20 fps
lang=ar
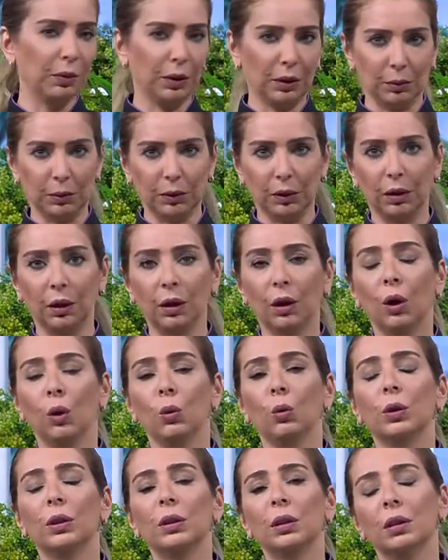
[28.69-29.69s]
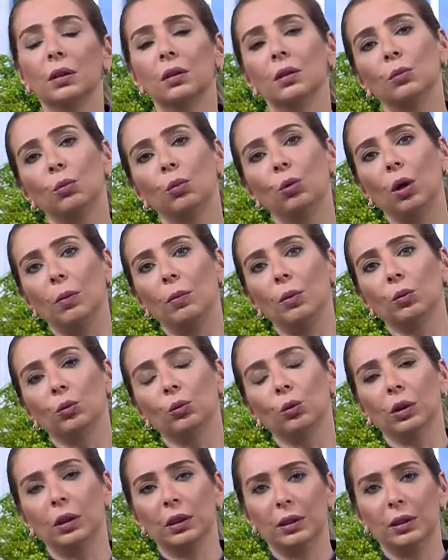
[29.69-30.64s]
برمضان وكثير انتبهوا على موضوع